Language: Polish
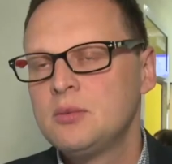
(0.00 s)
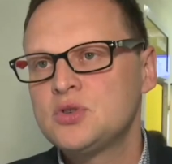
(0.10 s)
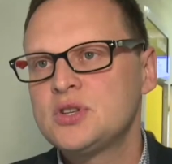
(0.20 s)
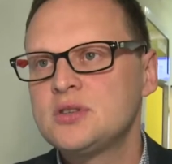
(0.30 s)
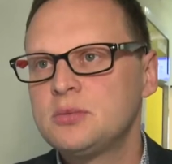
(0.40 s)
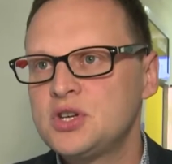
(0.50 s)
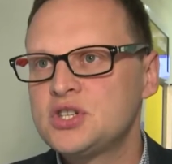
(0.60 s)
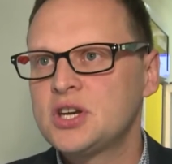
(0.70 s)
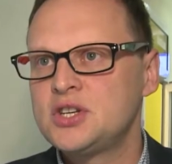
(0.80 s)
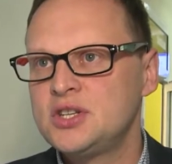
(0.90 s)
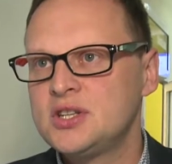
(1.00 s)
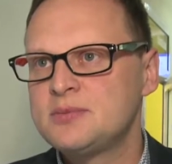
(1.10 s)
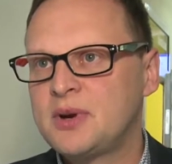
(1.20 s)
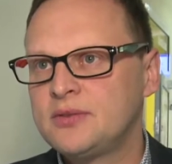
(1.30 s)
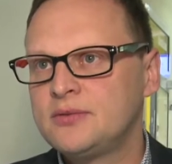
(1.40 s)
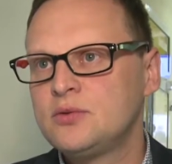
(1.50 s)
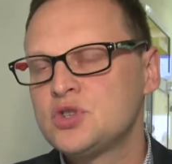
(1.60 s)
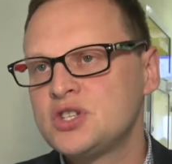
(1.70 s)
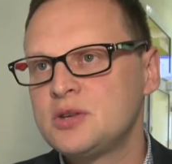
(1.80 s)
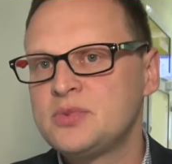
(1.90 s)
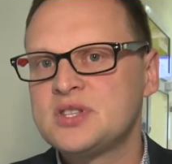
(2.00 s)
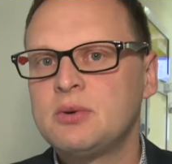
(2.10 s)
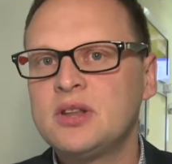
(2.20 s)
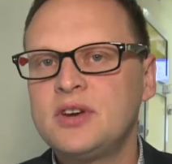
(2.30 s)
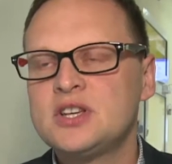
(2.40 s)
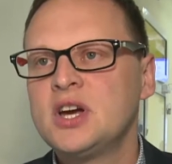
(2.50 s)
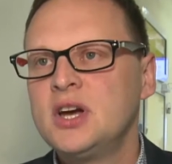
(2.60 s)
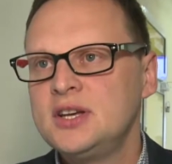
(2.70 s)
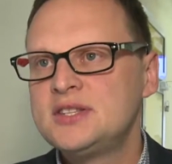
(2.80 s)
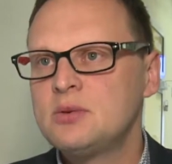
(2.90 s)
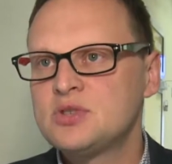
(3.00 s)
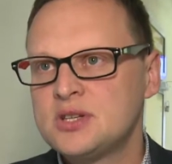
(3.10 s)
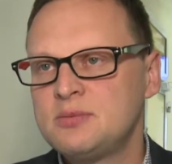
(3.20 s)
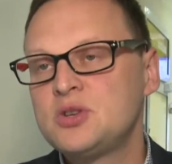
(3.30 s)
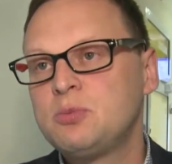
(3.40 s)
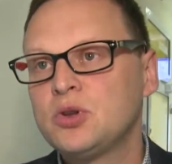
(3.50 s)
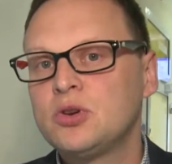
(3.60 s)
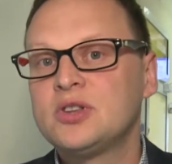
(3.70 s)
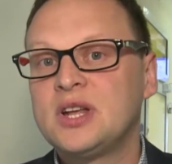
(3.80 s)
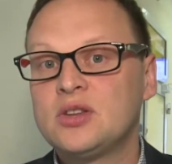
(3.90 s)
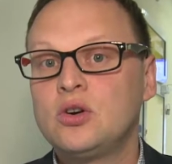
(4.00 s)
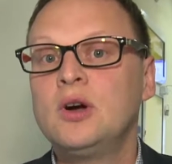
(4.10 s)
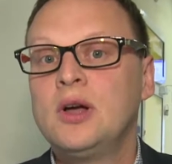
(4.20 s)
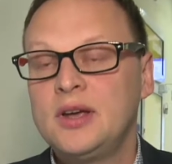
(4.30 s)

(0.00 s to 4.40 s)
można sobie jeszcze jakieś inne sprawy w urzędzie pozałatwiać i cały czas mieć podgląd na to,